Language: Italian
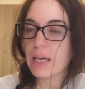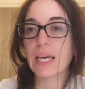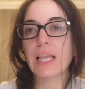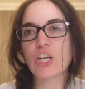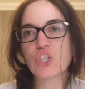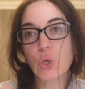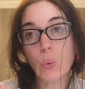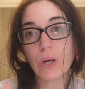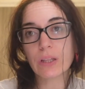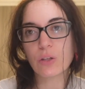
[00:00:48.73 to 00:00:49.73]
e la
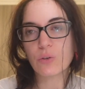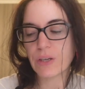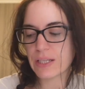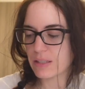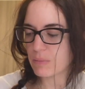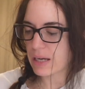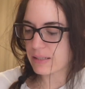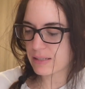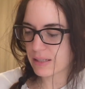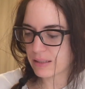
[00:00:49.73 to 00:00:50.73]
59
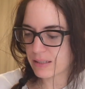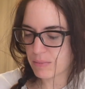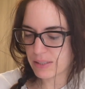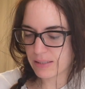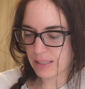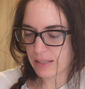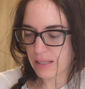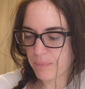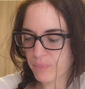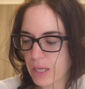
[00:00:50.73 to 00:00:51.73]
60
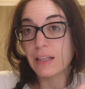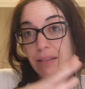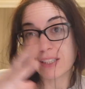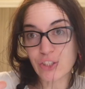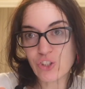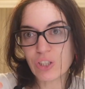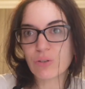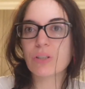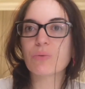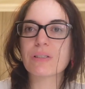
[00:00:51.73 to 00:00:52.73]
strada il
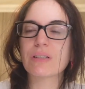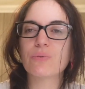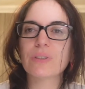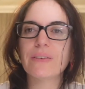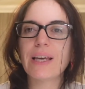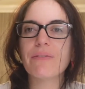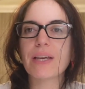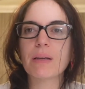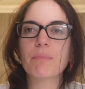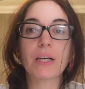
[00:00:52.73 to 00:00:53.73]
tragitto di questa funivia
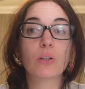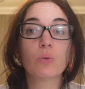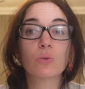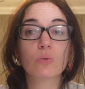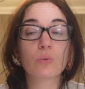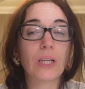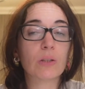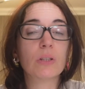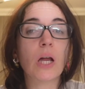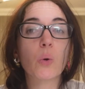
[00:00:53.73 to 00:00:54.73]
viene in parte
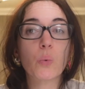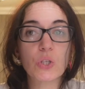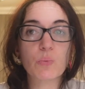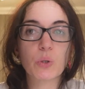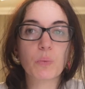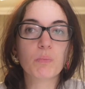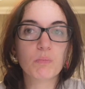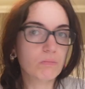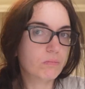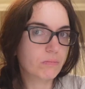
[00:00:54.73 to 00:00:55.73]
oscurato dal
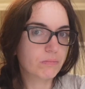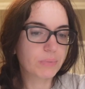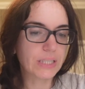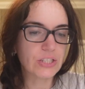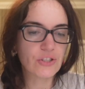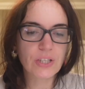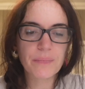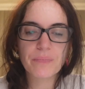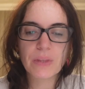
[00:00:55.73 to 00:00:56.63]
Queensboro Bridge